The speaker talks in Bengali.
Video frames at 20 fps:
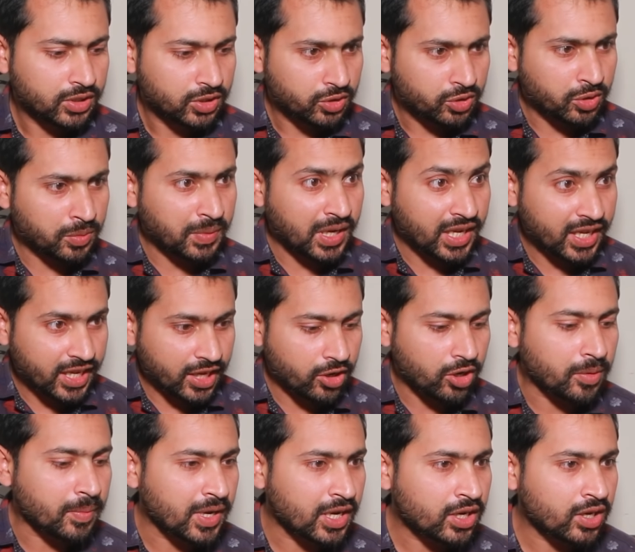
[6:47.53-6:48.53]
তোমায়
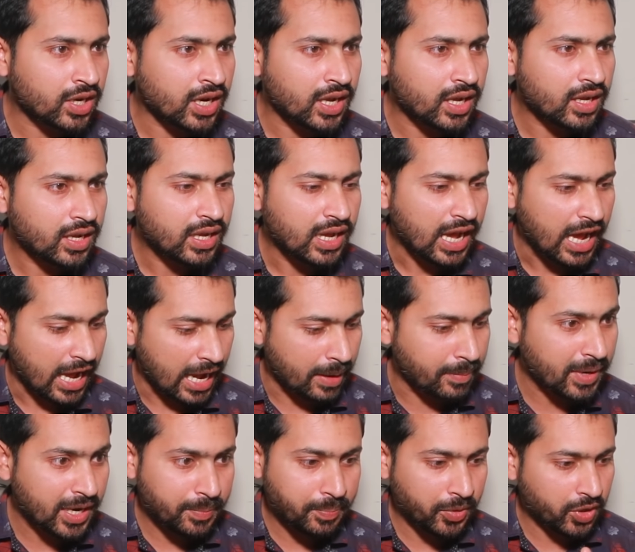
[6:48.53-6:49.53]
ক্ষমা করা আমার
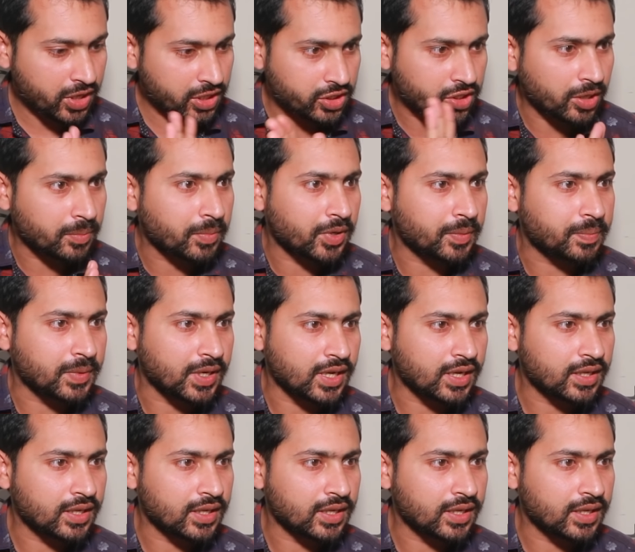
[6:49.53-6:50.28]
পক্ষে সম্ভব নয়